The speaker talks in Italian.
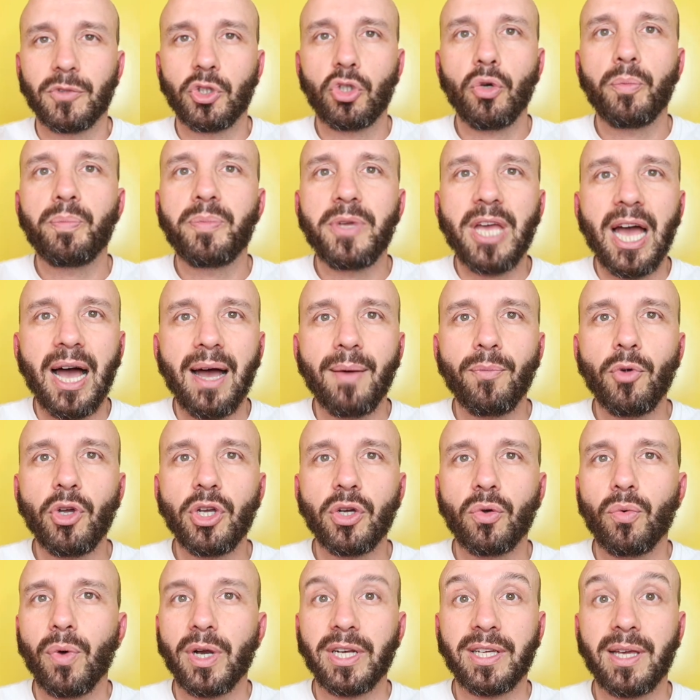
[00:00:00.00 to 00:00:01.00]
dobbiamo
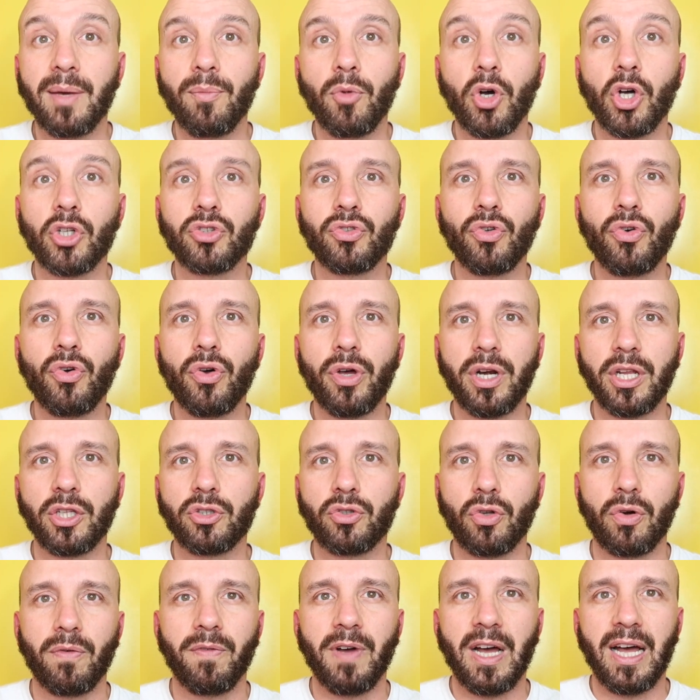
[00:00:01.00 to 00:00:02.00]
in qualche modo
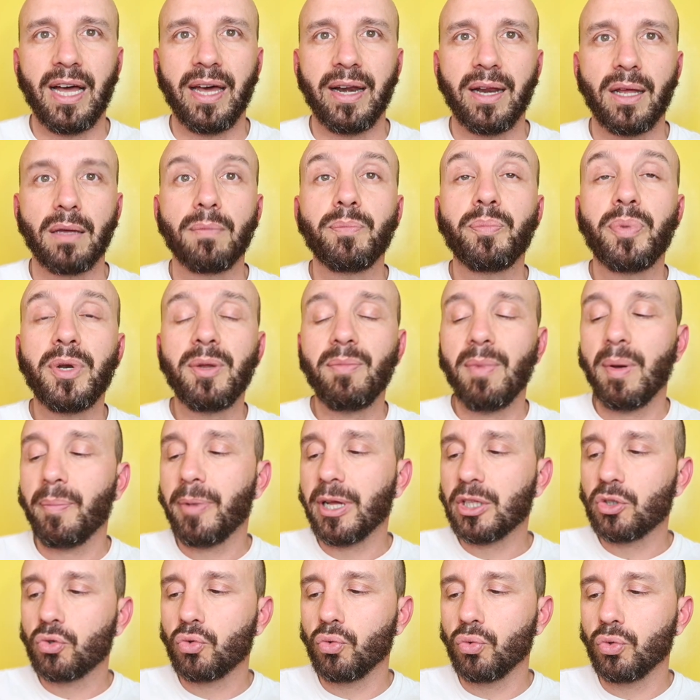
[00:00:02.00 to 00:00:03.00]
ritrovare, in prima
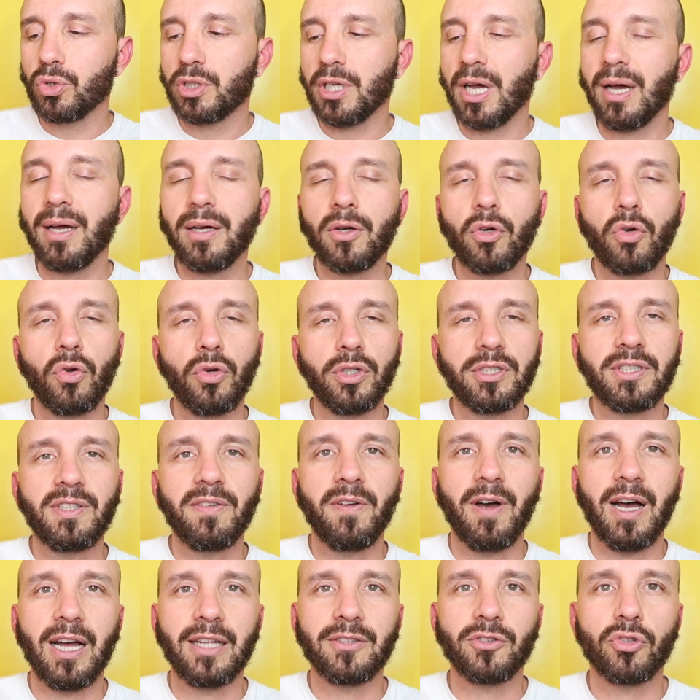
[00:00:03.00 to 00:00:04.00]
battuta
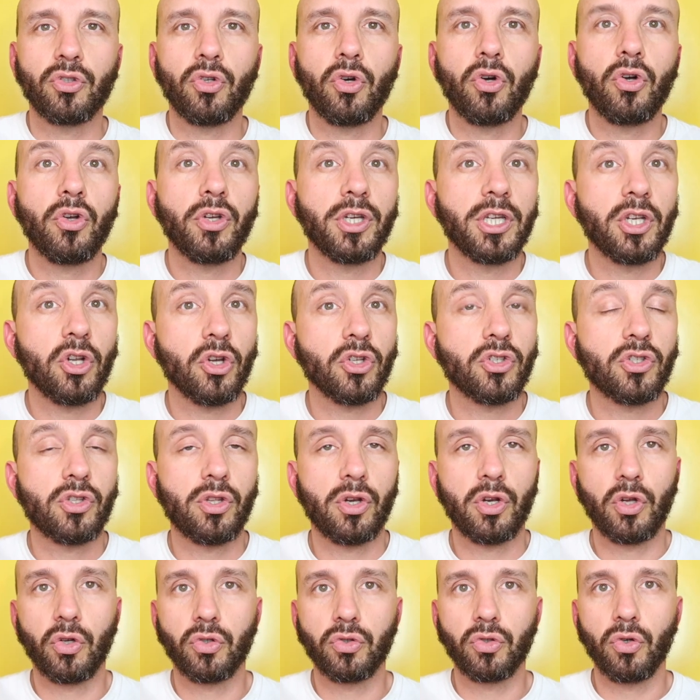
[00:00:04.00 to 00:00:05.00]
coltivando i
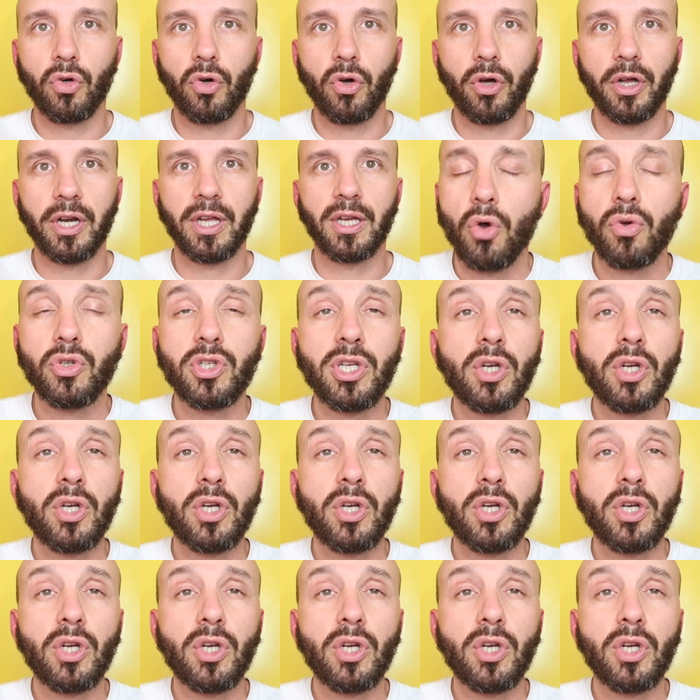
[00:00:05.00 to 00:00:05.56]
nostri odori.